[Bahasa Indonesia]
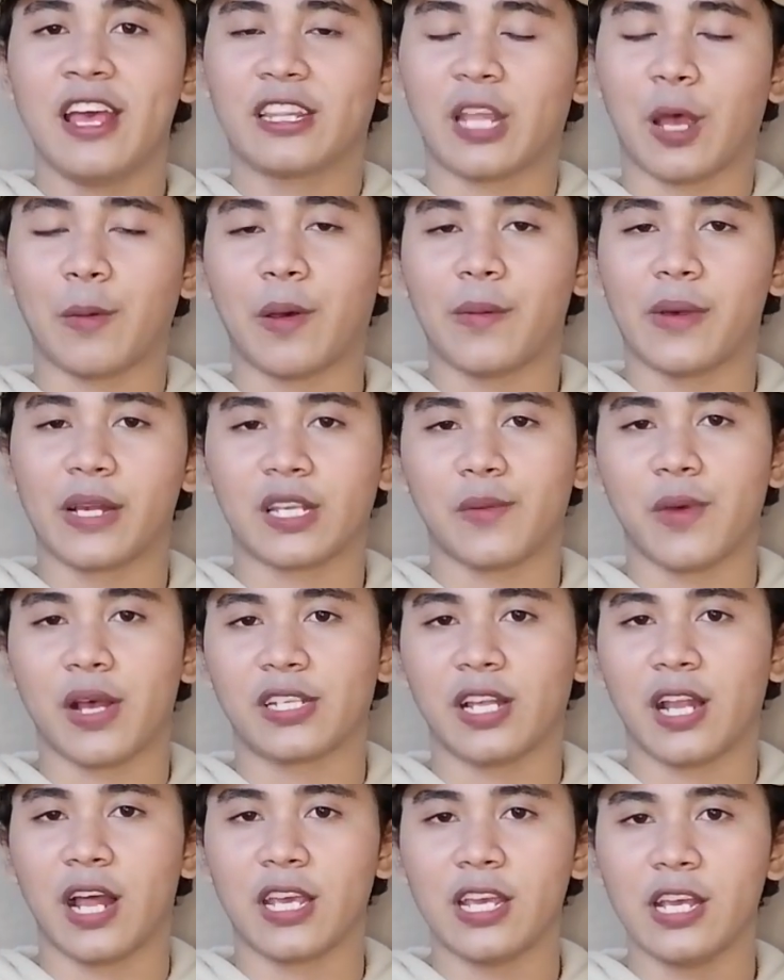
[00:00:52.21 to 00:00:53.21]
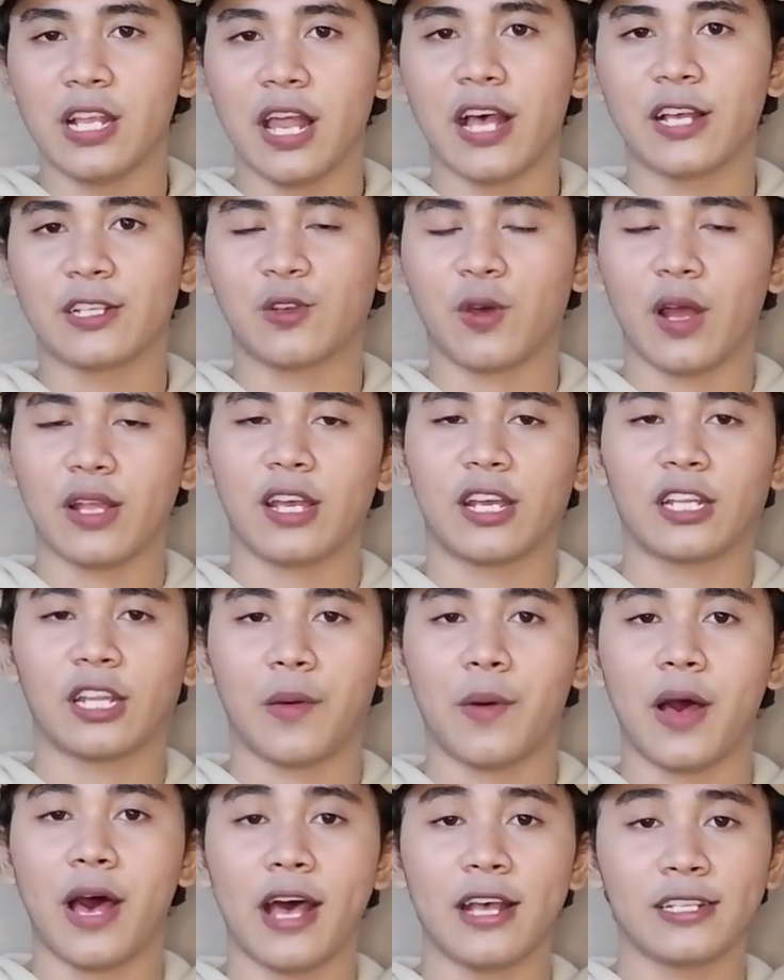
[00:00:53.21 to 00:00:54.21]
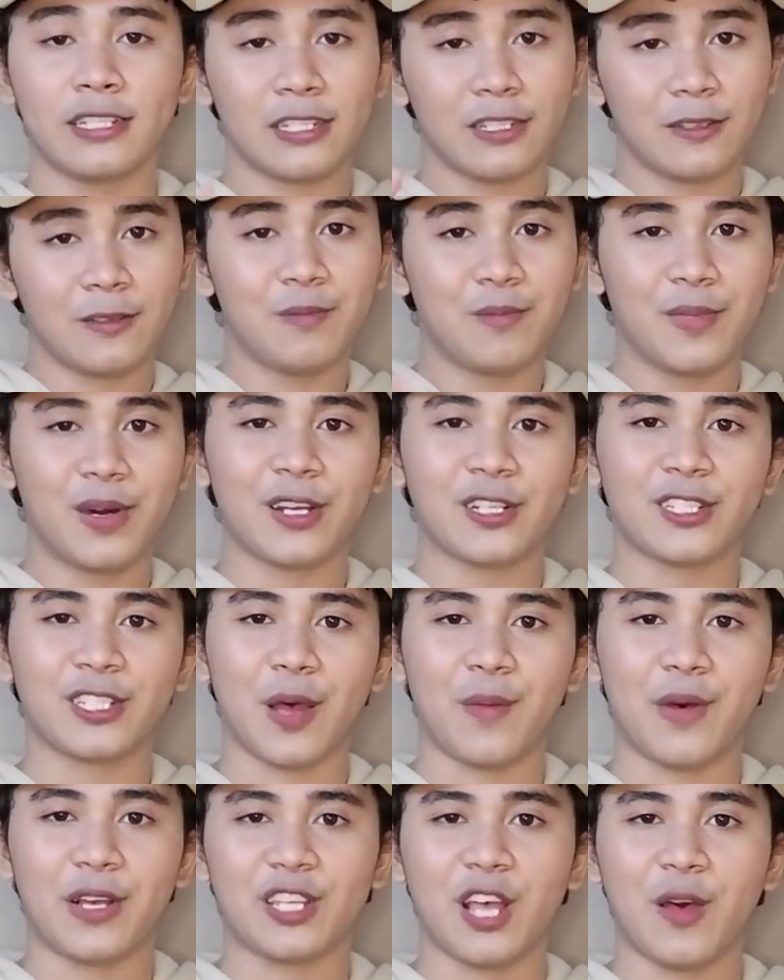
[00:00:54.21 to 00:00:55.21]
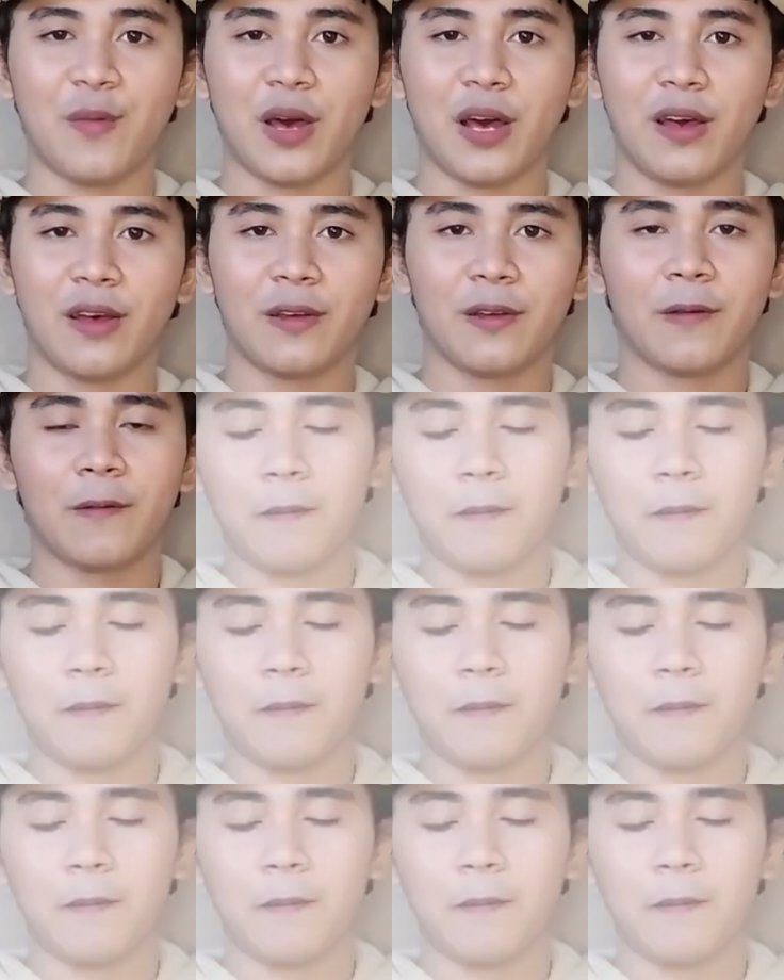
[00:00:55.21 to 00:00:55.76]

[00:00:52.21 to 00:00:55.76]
Tanpa basa-basi lagi, langsung aja kita bahas bersama-sama.